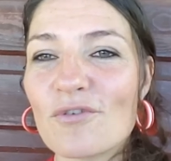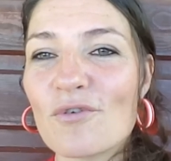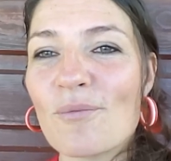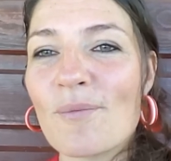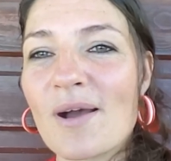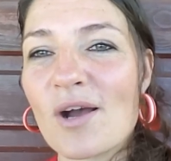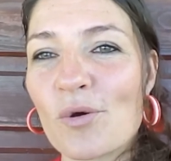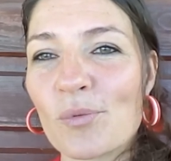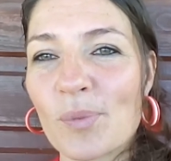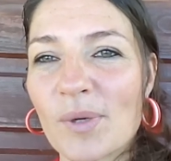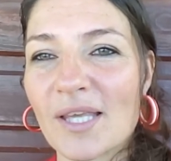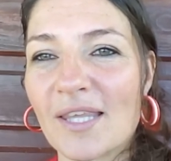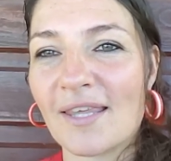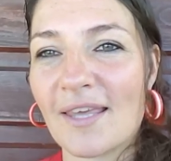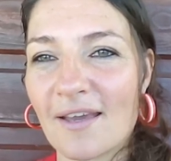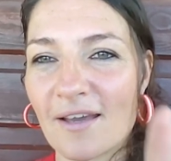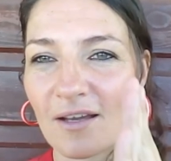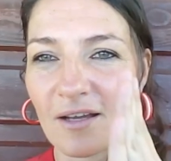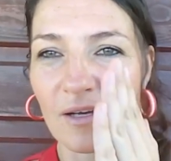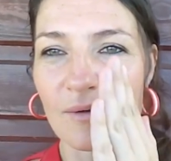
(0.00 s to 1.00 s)
vos mains en
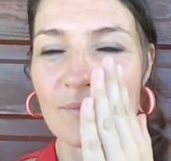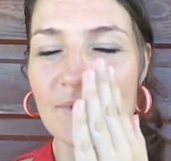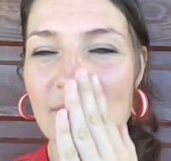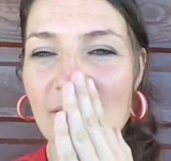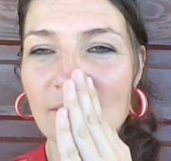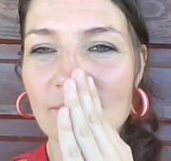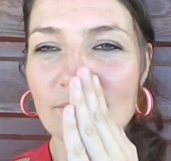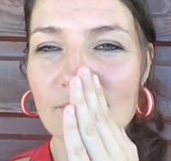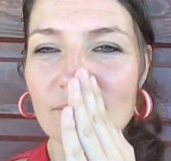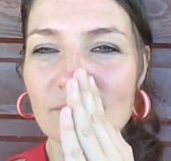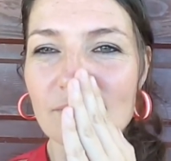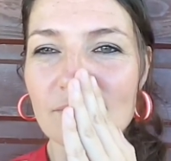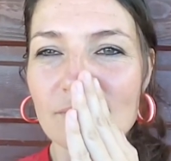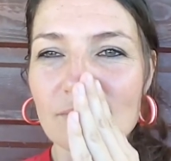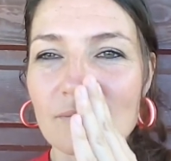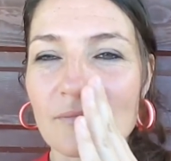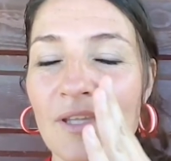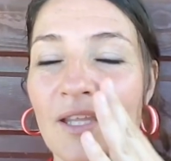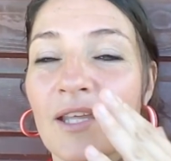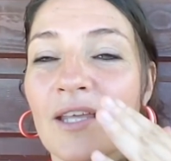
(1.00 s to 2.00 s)
prière comme ça.
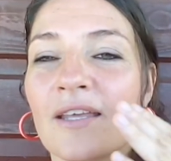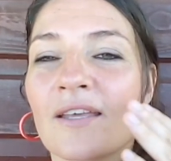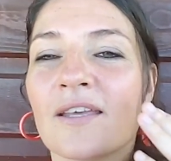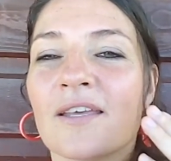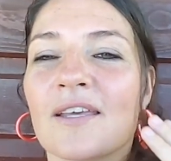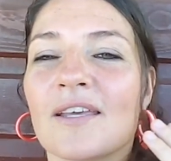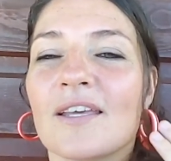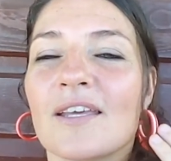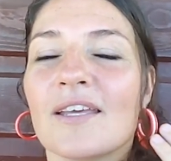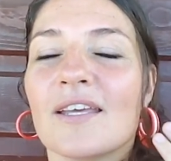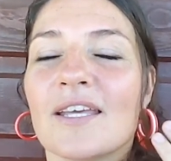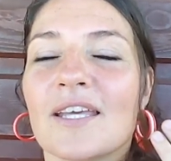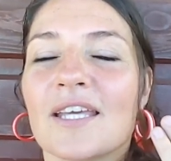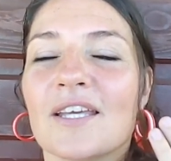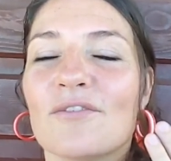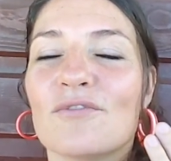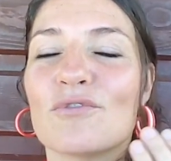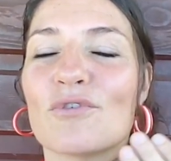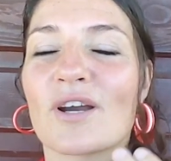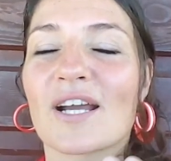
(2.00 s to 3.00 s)

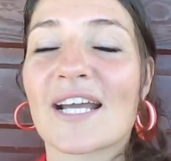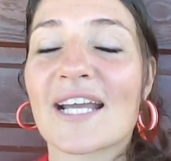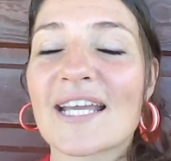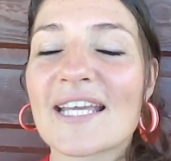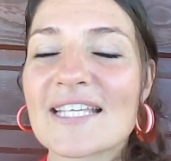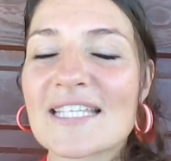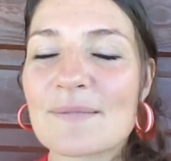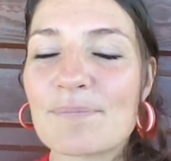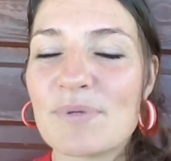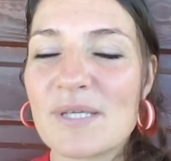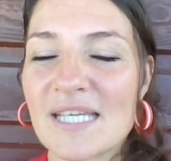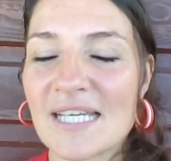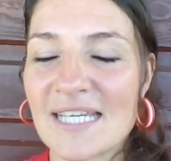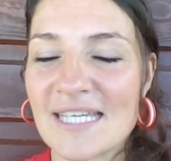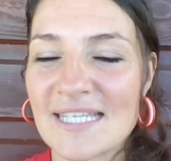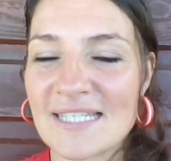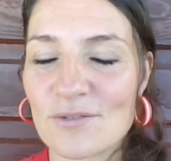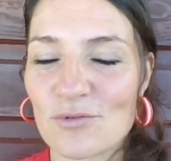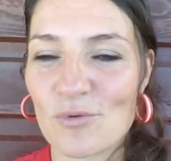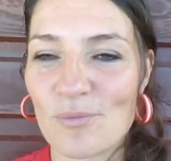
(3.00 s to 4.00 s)
Et vous
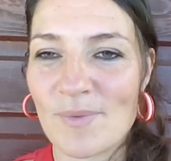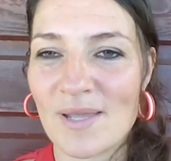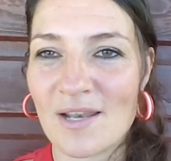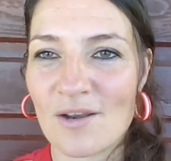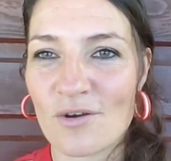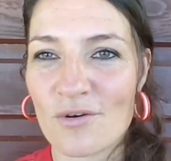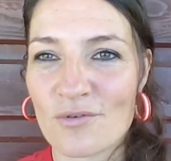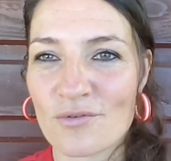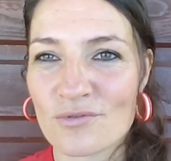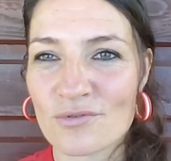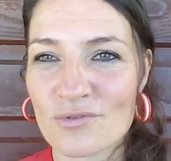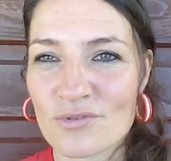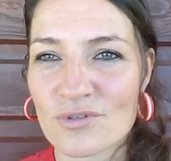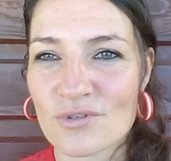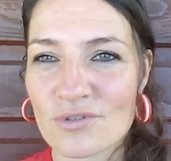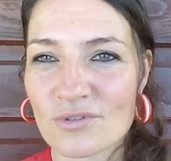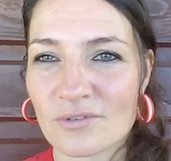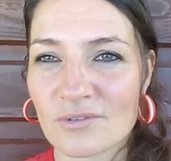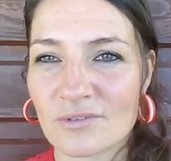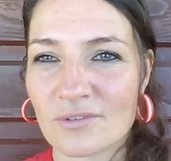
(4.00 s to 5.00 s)
respirez ce
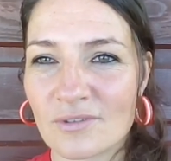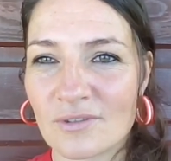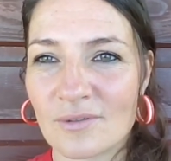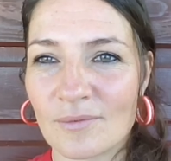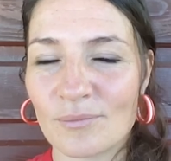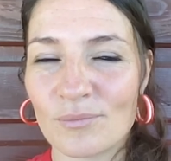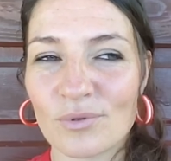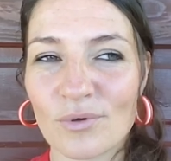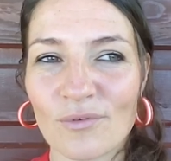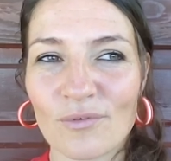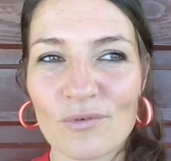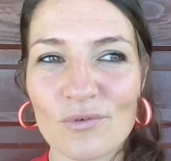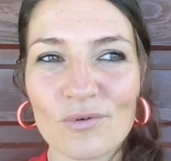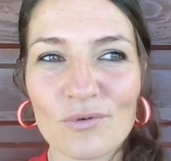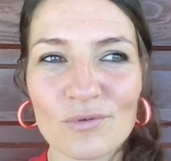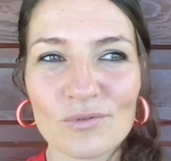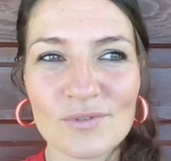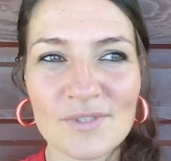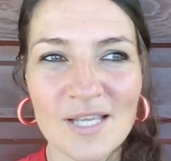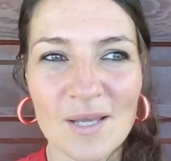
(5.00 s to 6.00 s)
mélange pour
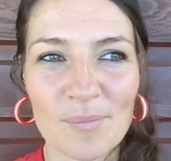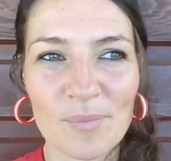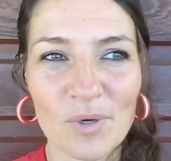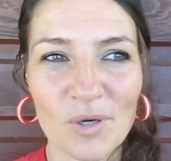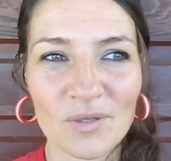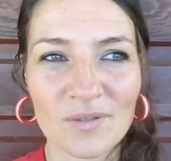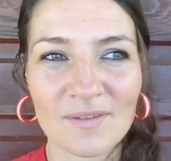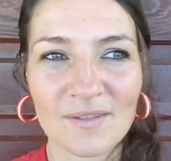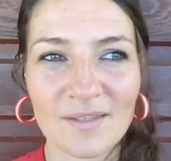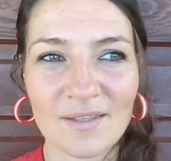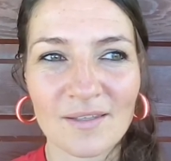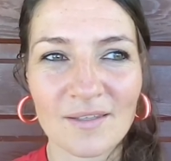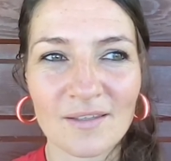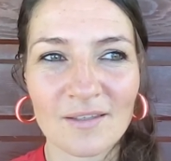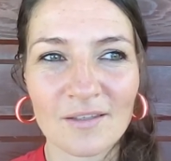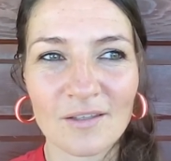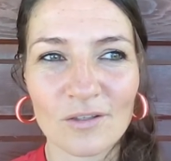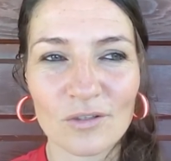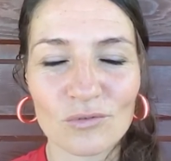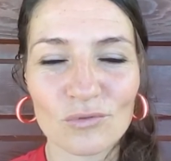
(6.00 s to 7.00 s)
vous
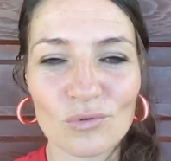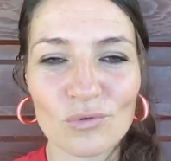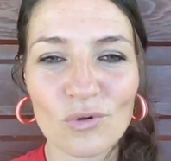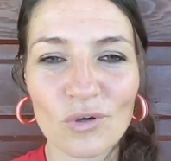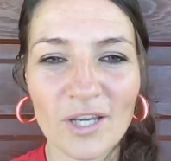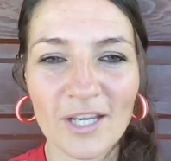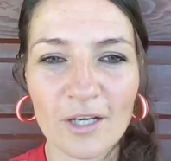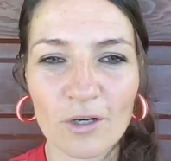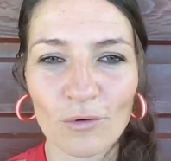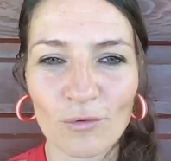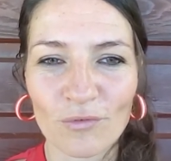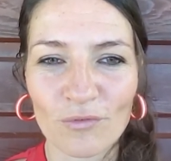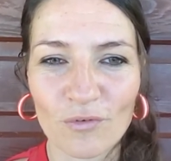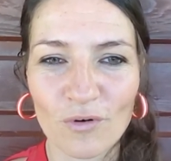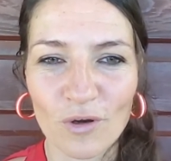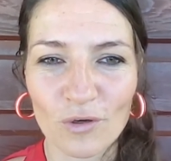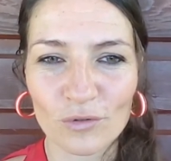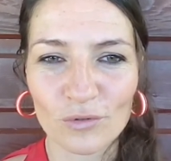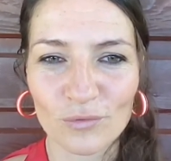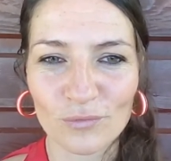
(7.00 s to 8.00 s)
apporter tout le
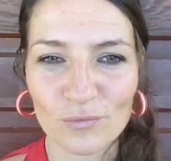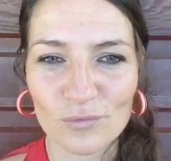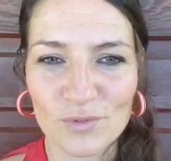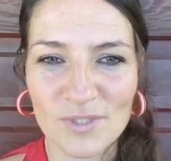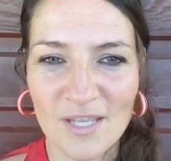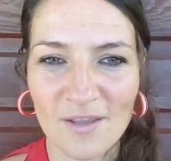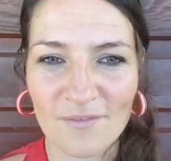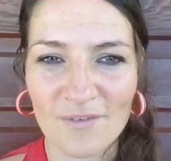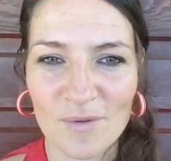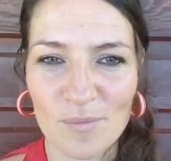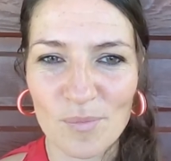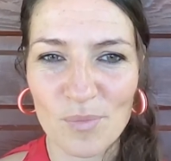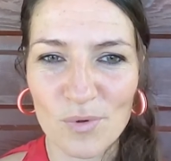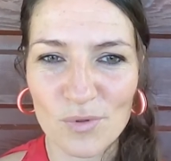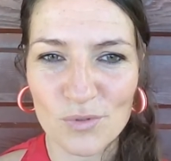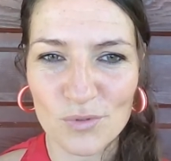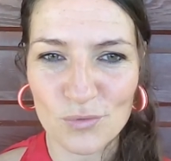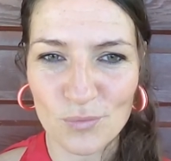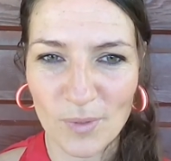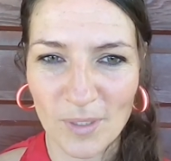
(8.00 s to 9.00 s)
réconfort dont vous avez
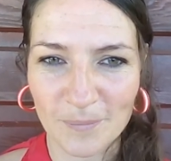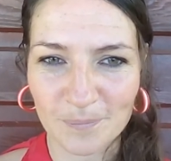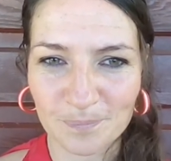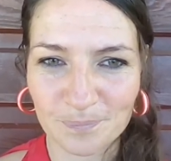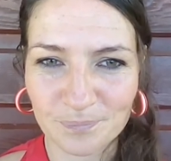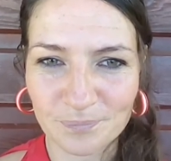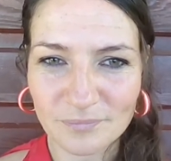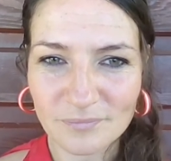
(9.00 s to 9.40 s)
besoin,